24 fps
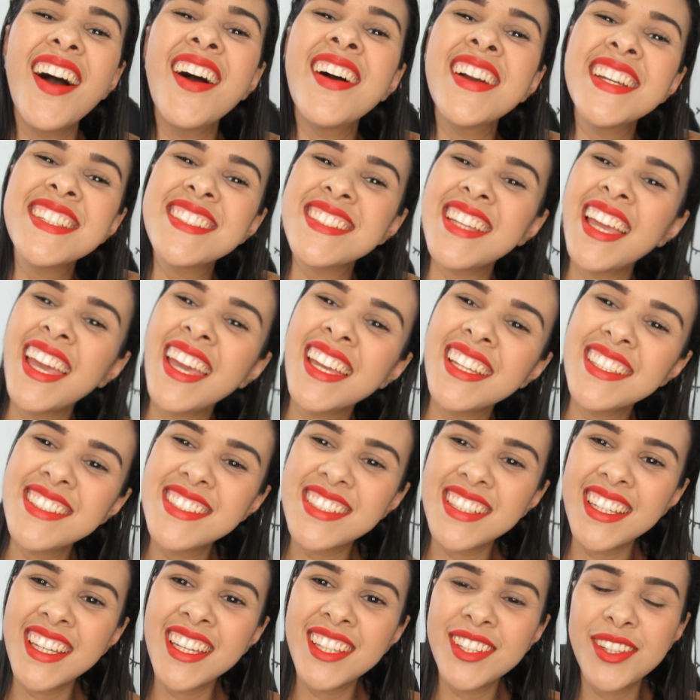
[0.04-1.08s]
Oi,
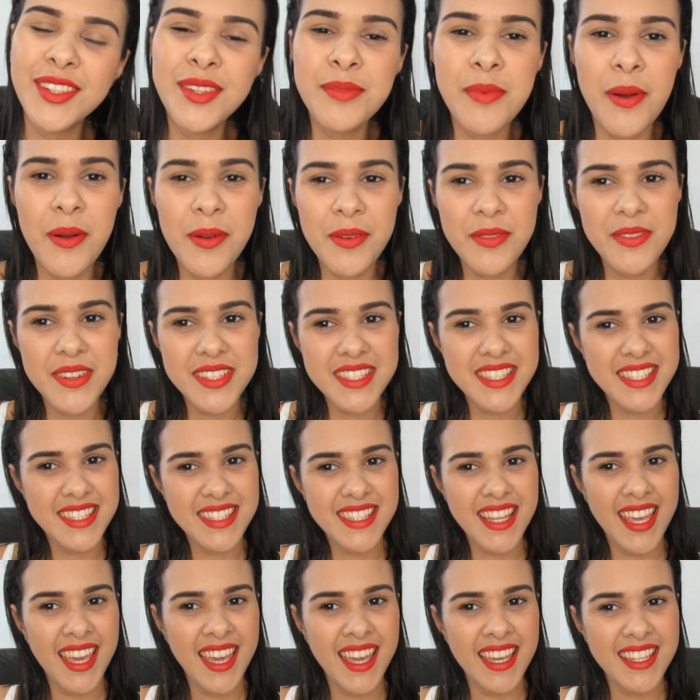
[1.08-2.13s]
gente! Tudo bom com
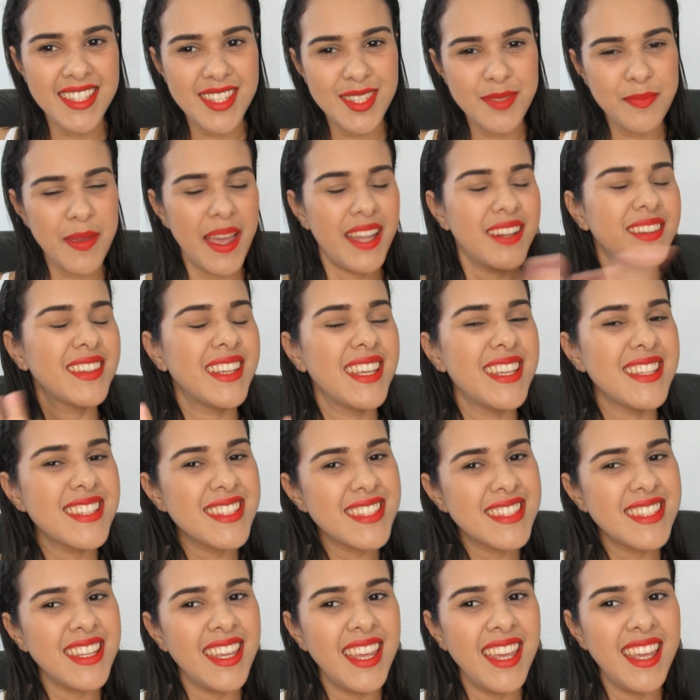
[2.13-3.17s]
vocês? Espero que
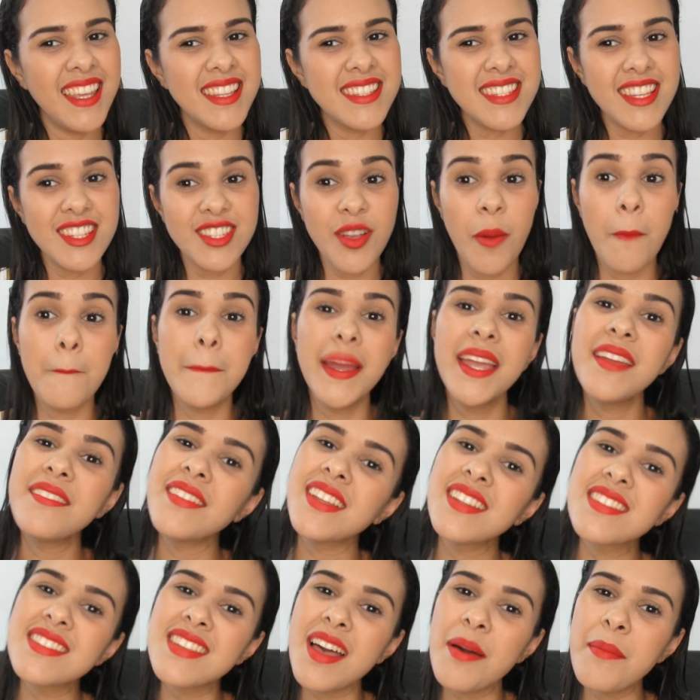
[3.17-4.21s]
sim! Sejam
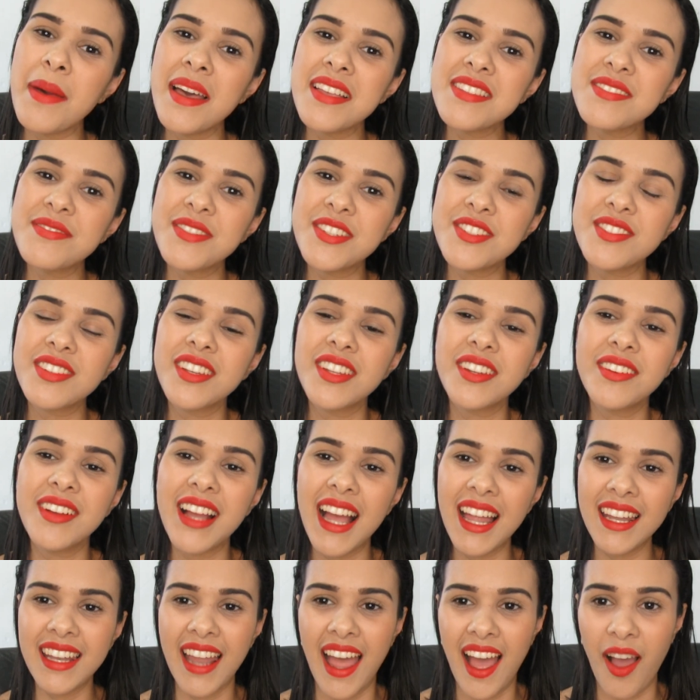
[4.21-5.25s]
bem-vindos a mais um vídeo aqui no
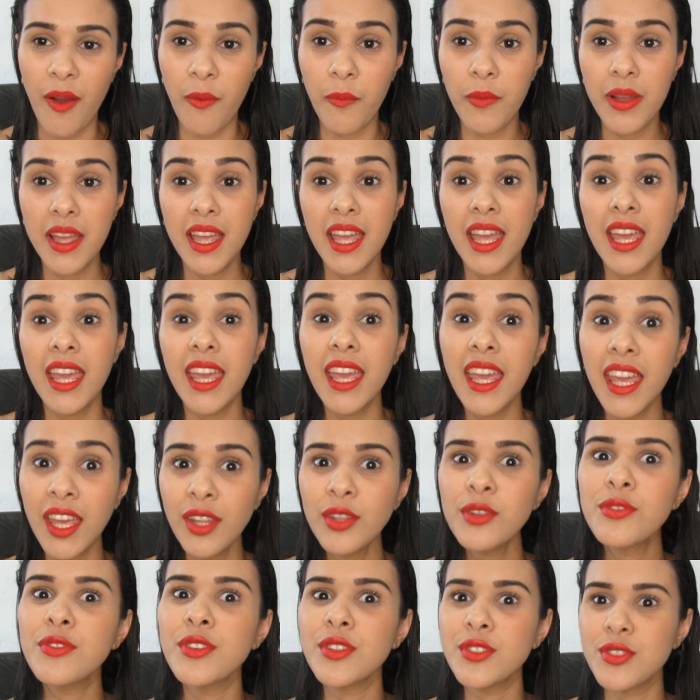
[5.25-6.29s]
canal. E
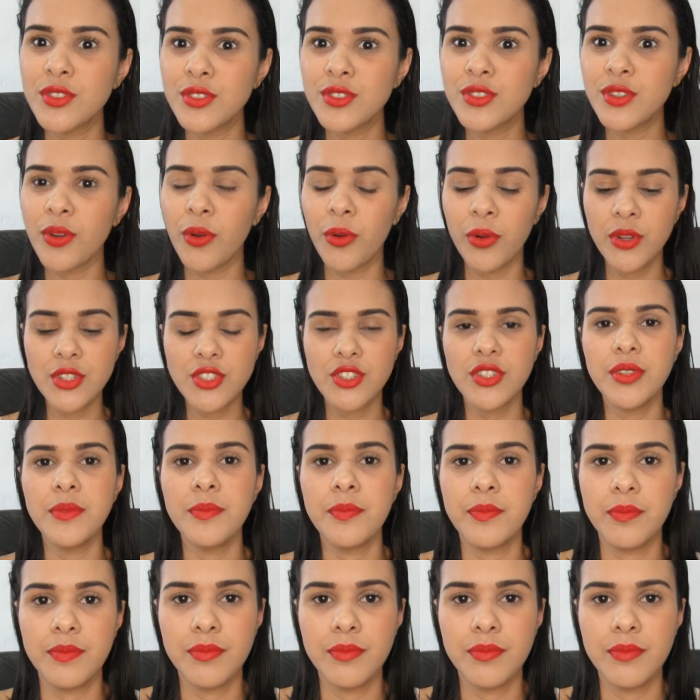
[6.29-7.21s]
no vídeo de hoje...